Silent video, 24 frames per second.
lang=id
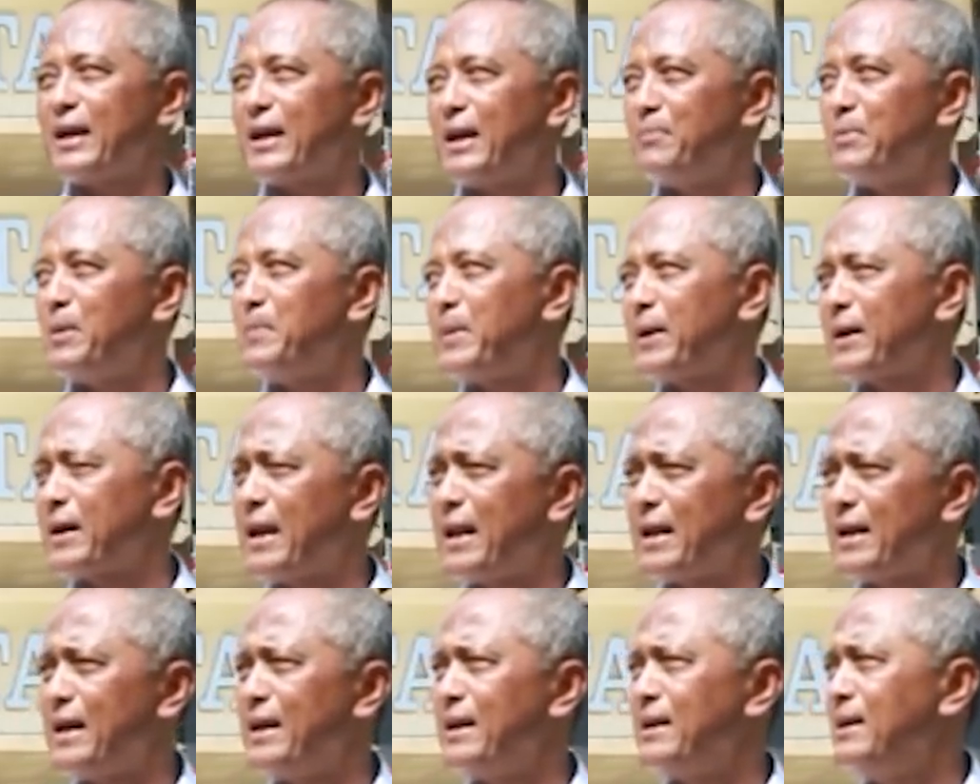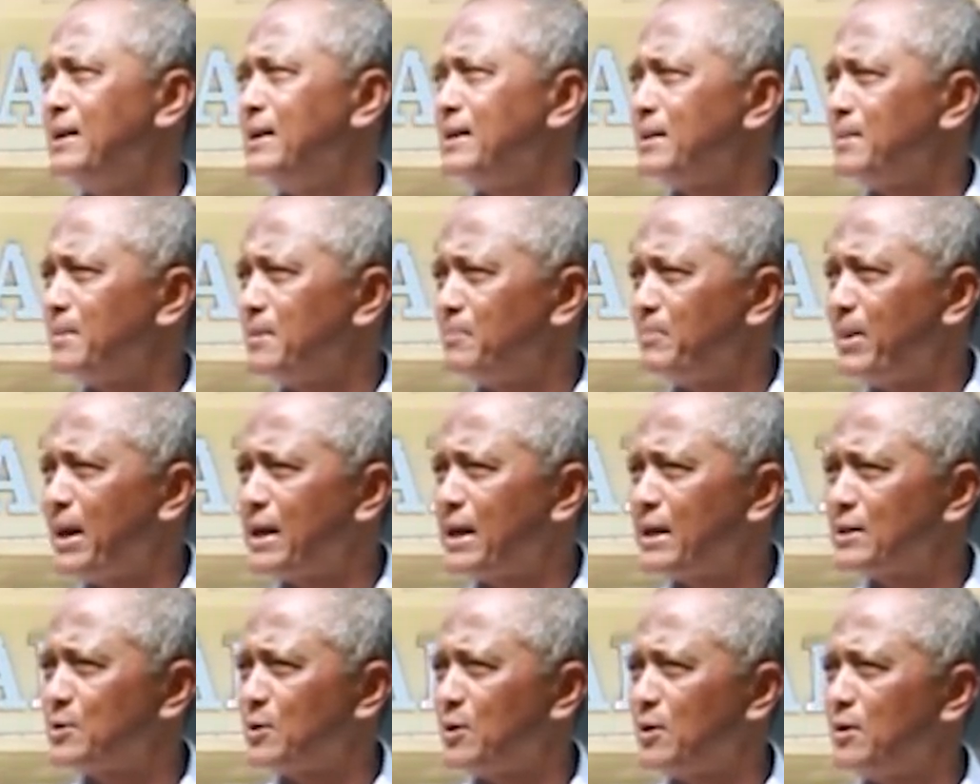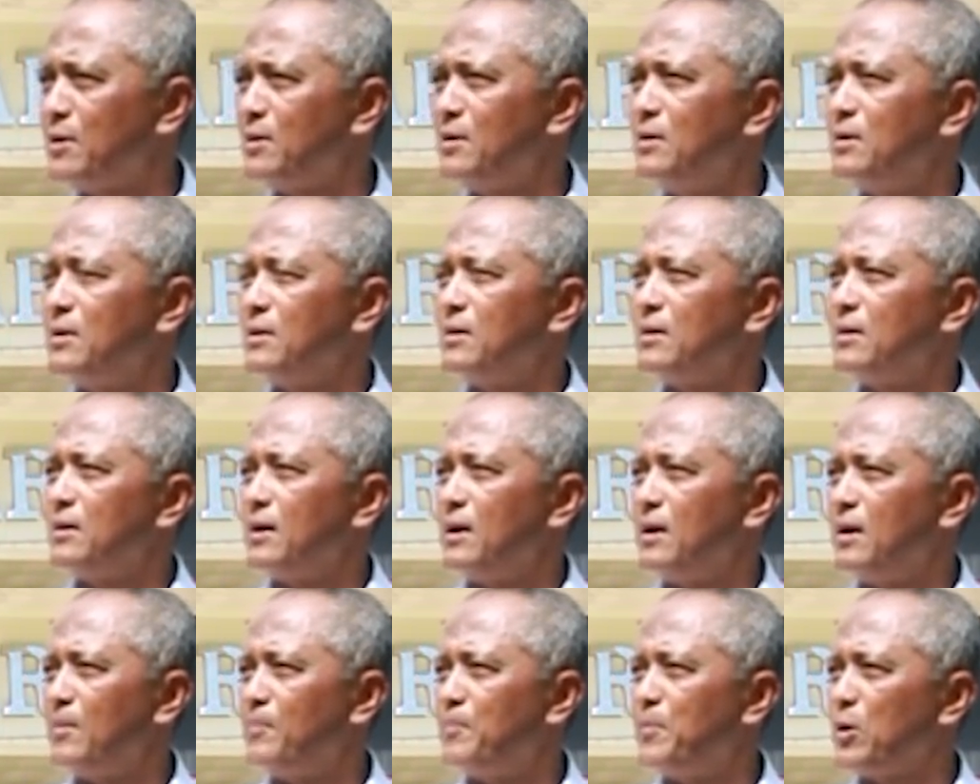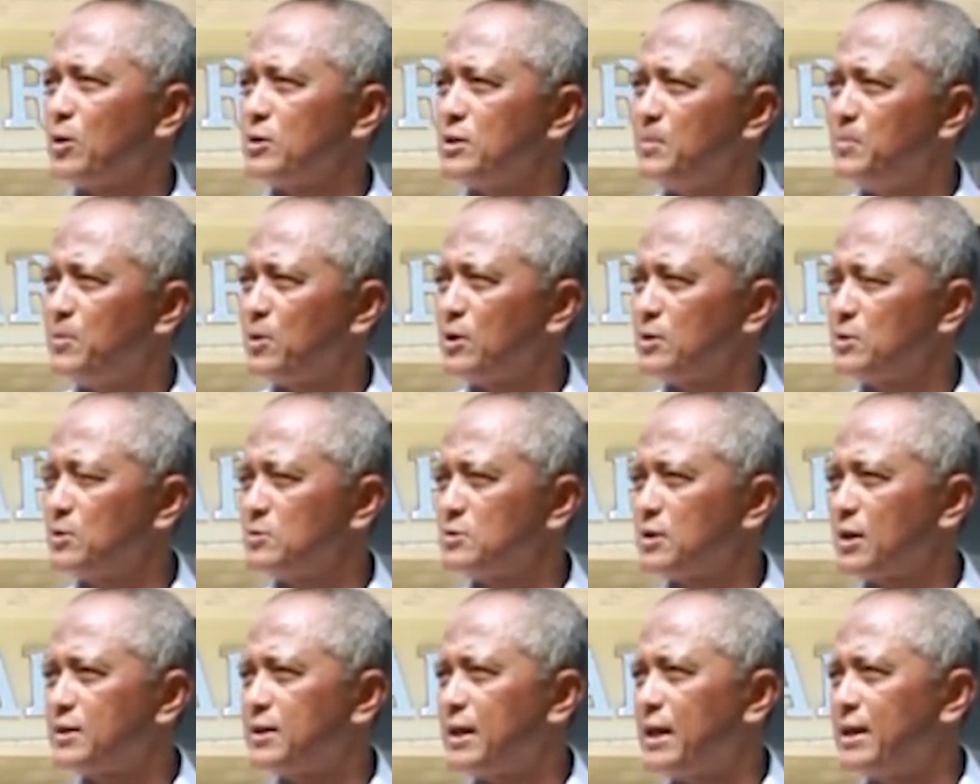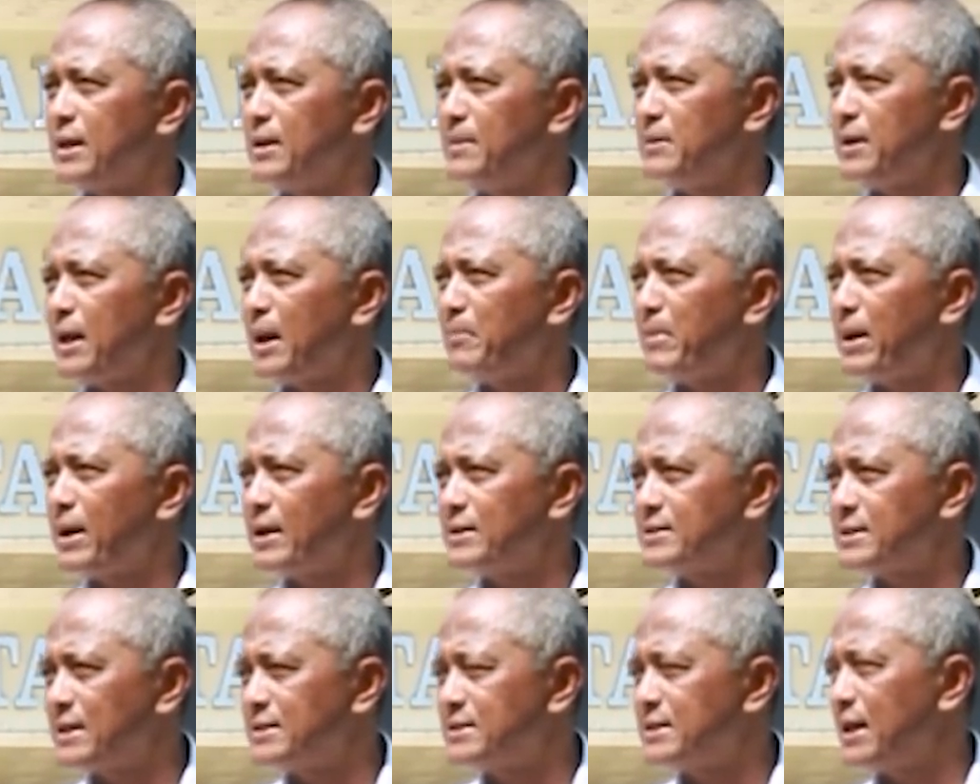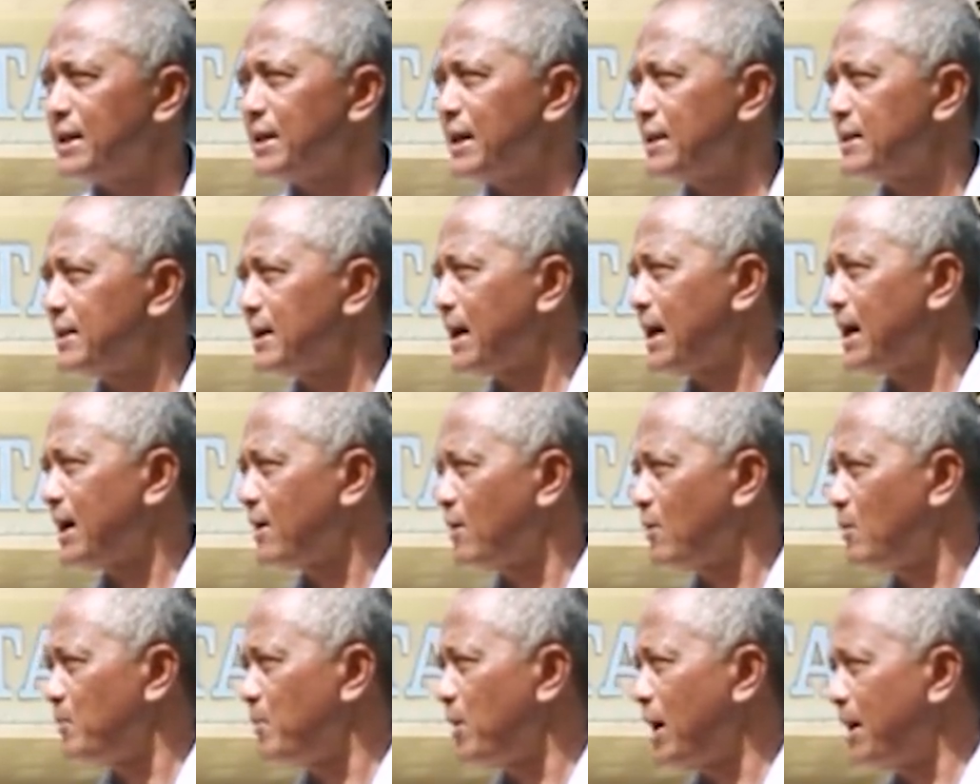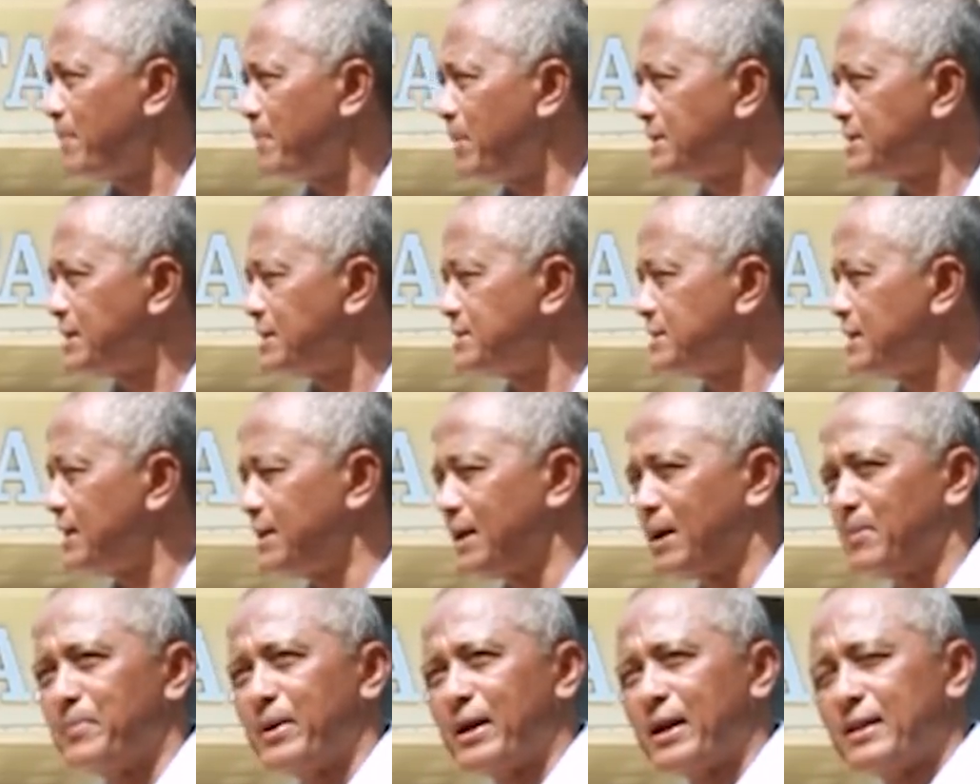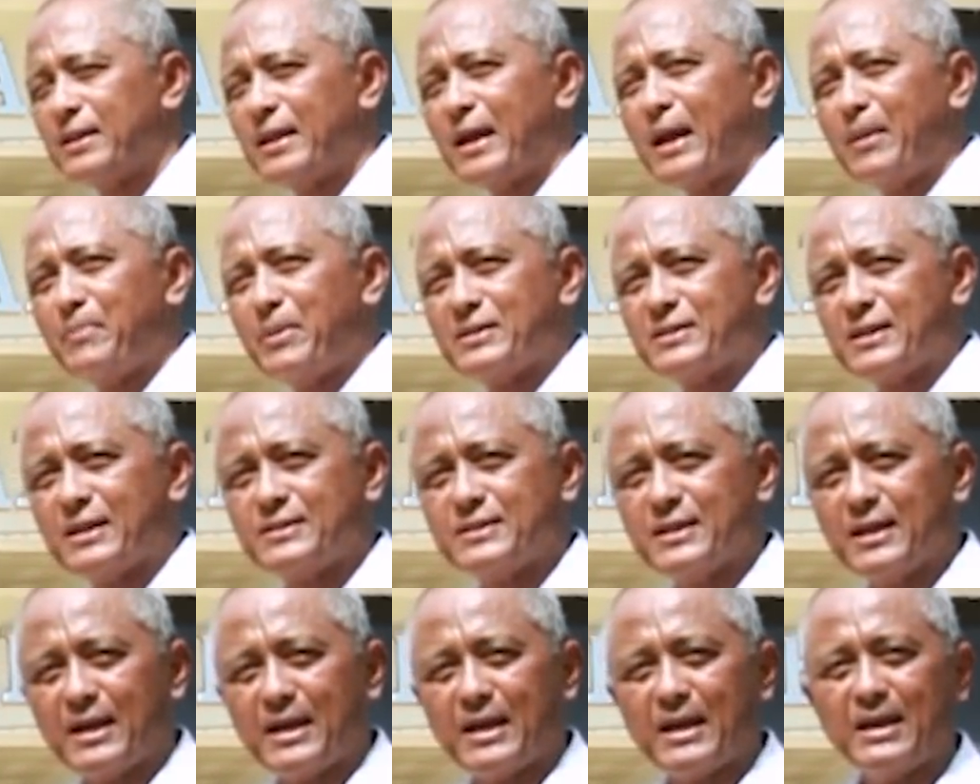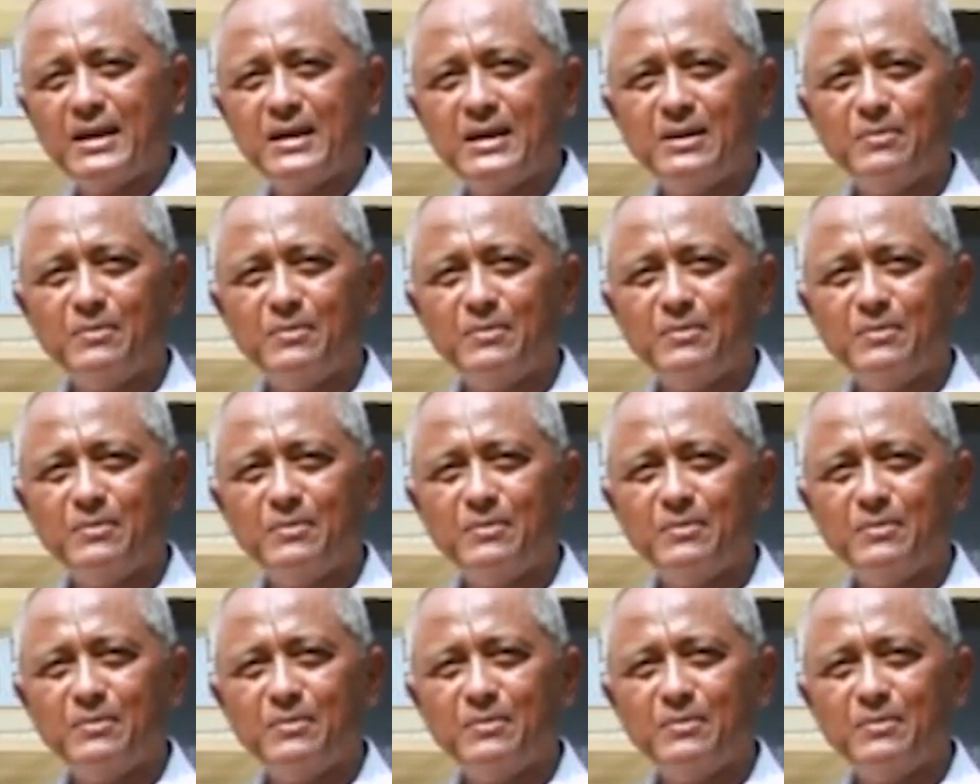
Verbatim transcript: akan memperkenalkan mana toh eh, blok timur itu terdiri yang mana saja, yang tengah kelompok apa saja, yang barat yang apa saja.